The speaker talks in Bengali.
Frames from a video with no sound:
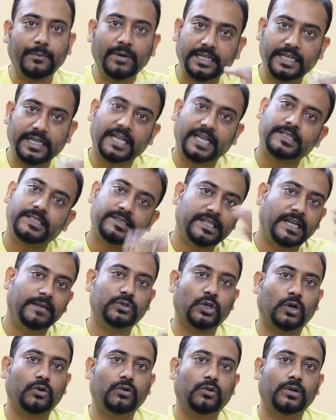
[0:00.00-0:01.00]
এবার নেক্সট
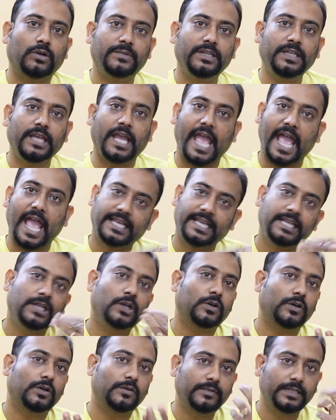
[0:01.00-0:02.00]
টাইম যখন আপনি একই
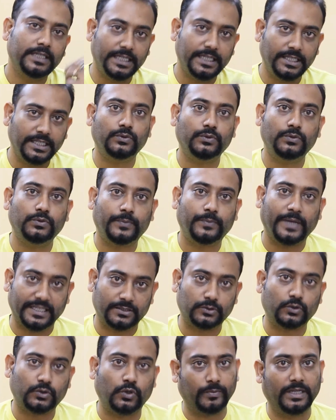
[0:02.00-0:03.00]
রকমের ইস্যু
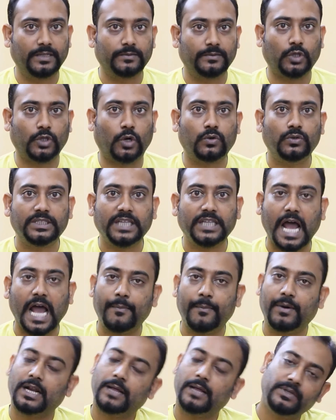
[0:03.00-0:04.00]
ফেস করবেন তখন কি
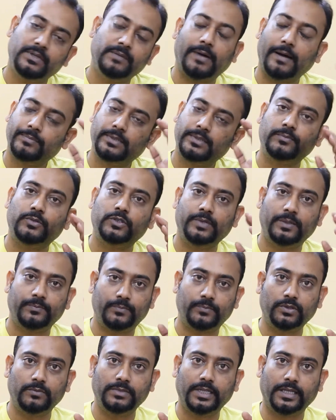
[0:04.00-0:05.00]
আবার আপনি ভাবতে
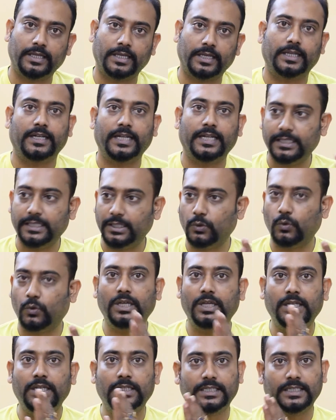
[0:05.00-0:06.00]
বসবেন প্রথম থেকে নাকি
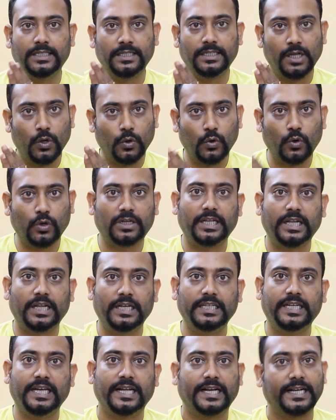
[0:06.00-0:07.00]
ওই যে কোডটা
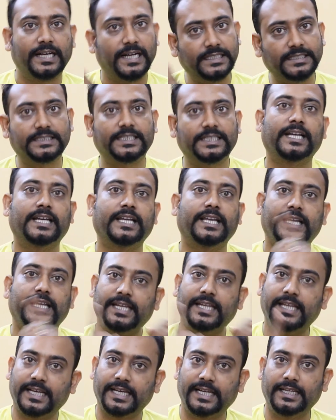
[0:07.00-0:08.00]
লিখে রাখা আছে সেটাকে
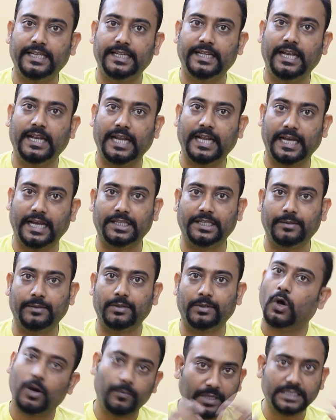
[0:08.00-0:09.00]
এনে এখানে লাগিয়ে
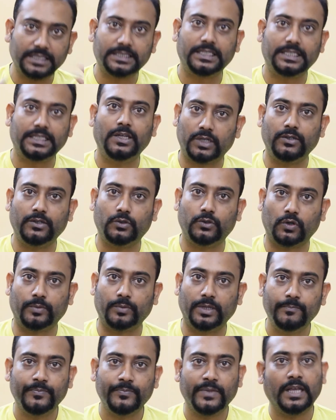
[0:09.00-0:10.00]
দেবেন অবভিয়াসলি ওটাই
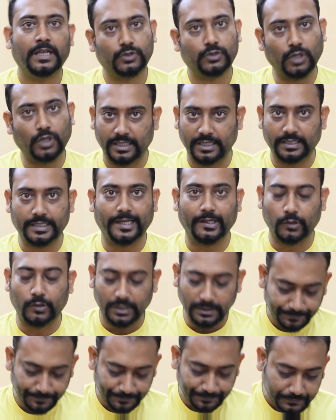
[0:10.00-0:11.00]
করবেন সবাই তাই
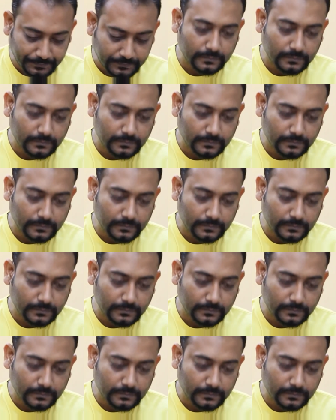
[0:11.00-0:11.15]
করে